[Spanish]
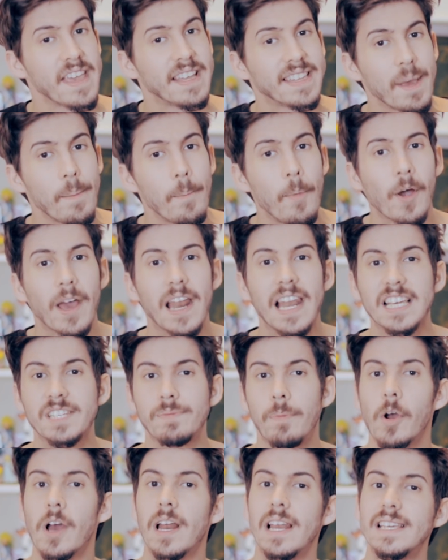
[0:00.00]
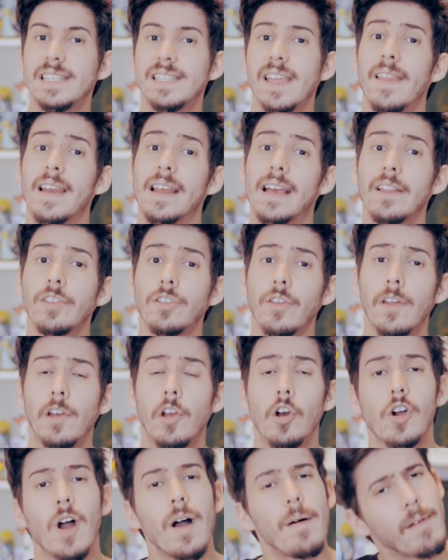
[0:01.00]
ya tiempo que el ex vocalista del canto del
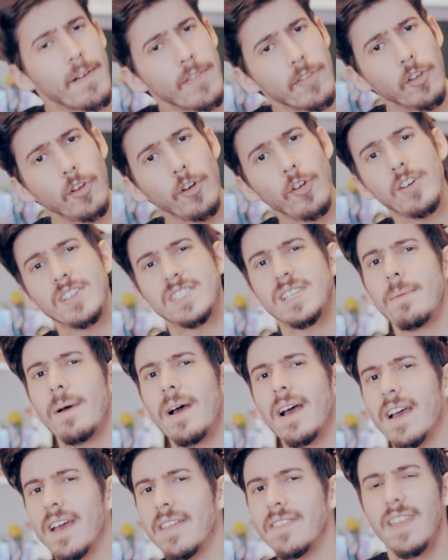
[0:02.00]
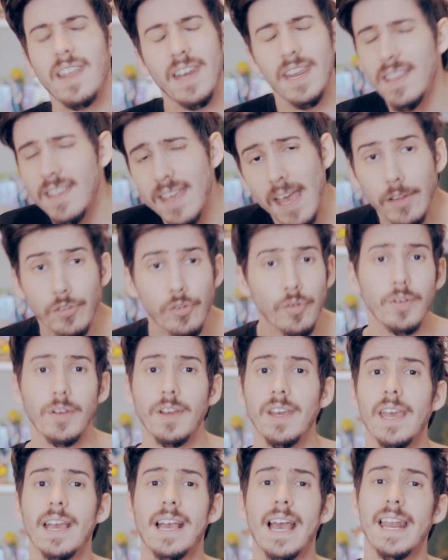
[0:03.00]
loco abandonó esa imagen de niñato
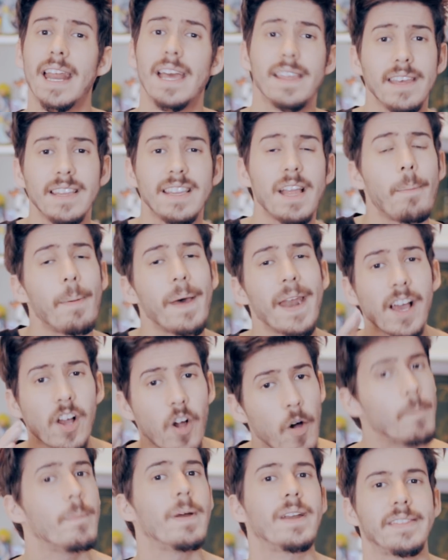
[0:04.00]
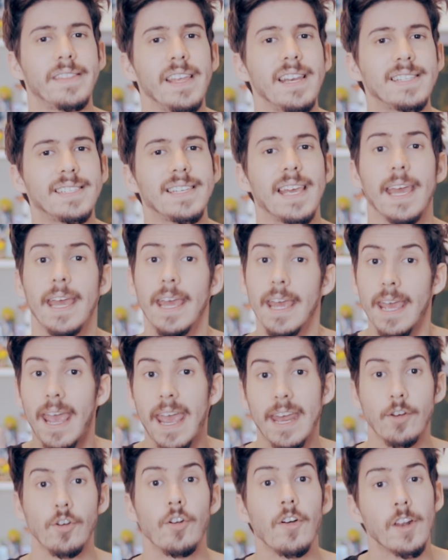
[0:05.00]
y canallita para convertirse
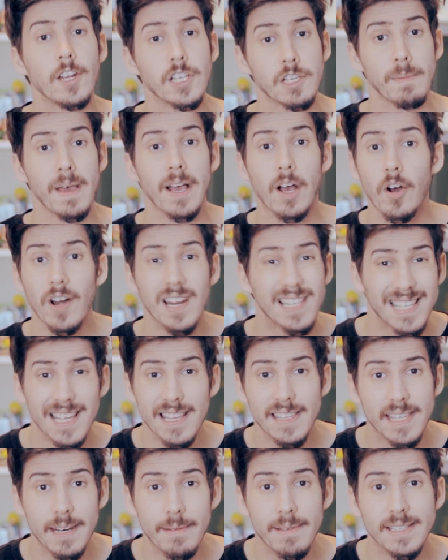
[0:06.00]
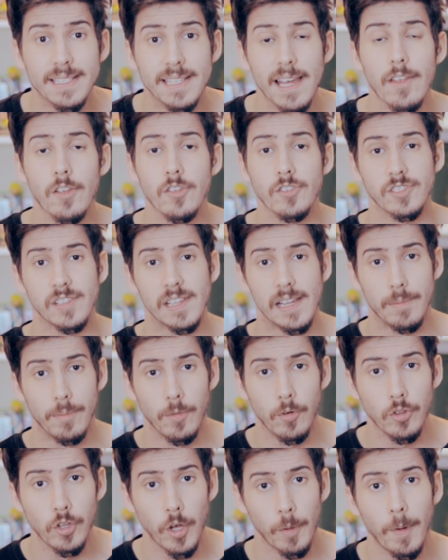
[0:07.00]
en uno de los mejores entrevistados del
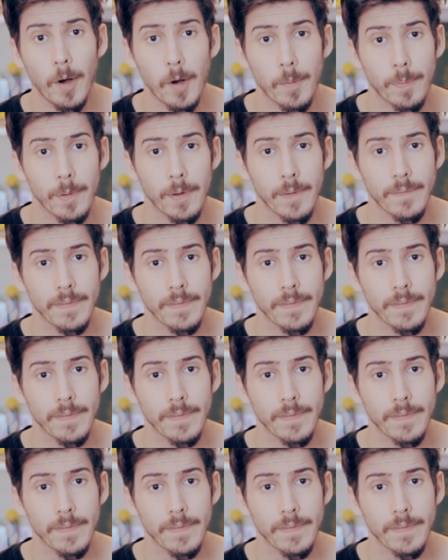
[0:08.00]
mundo pop.